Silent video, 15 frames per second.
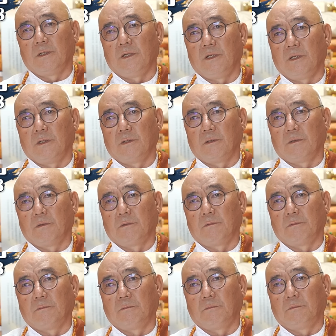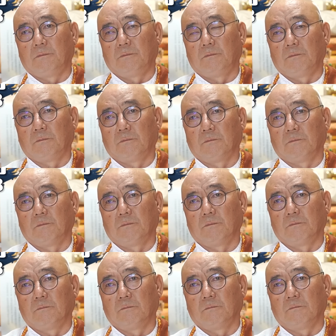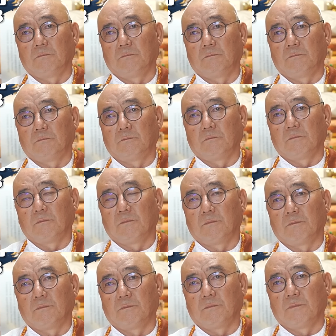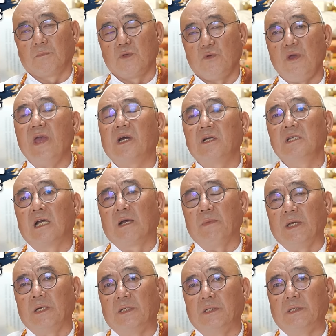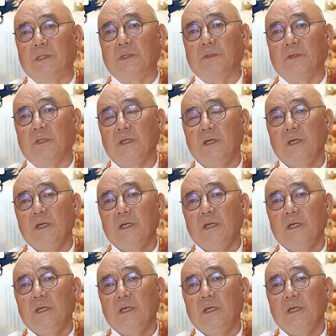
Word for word: 어떻게 보면은 대체적으로 이제 민주당 성향이 좀 있는 동네잖아요. 왜 그러냐면은 예.